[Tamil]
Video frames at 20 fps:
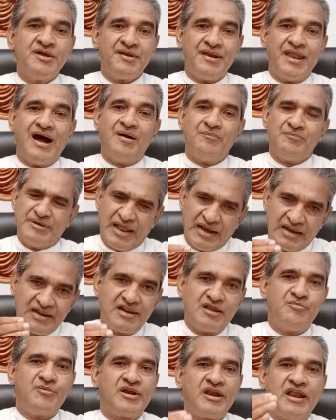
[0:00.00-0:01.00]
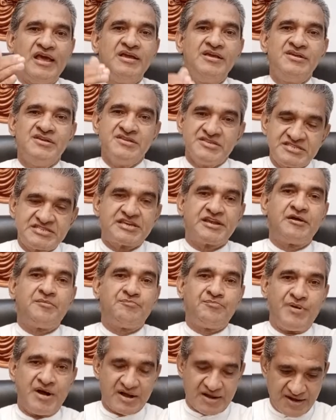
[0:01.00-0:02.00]
நாம் நல்ல முறையில்
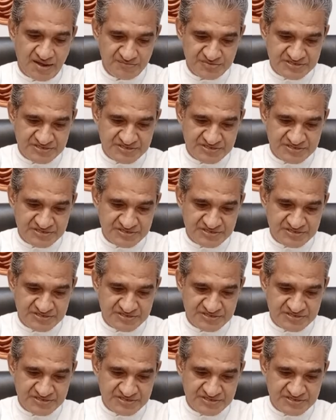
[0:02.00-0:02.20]
சிறப்பாக நாம்